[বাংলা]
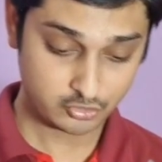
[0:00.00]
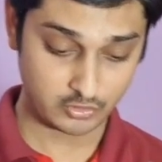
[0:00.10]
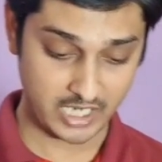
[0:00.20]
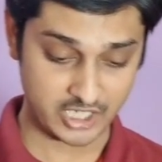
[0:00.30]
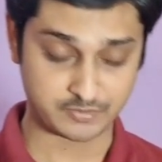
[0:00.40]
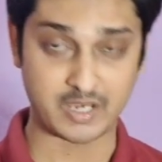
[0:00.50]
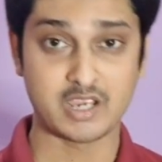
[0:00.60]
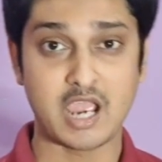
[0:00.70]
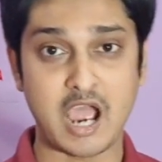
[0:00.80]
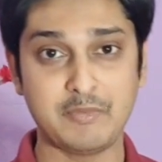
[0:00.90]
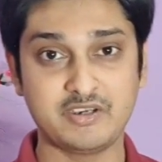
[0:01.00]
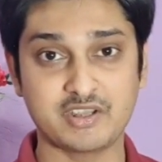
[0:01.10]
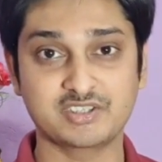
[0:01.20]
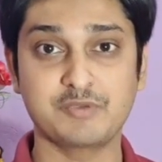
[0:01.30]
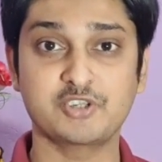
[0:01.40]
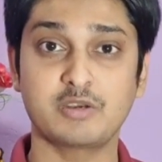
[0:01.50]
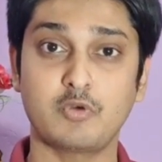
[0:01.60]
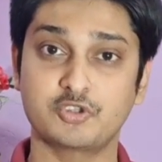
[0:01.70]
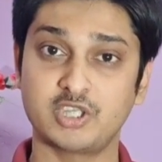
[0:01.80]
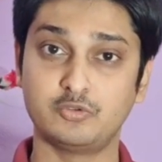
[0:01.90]
চলে আসবে আমি ডেসক্রিপশন
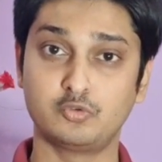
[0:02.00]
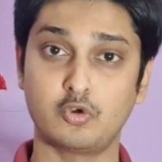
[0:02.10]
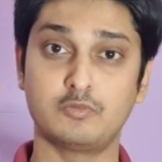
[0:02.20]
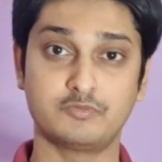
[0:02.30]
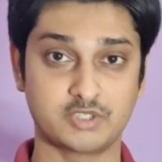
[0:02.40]
বক্সে দুটো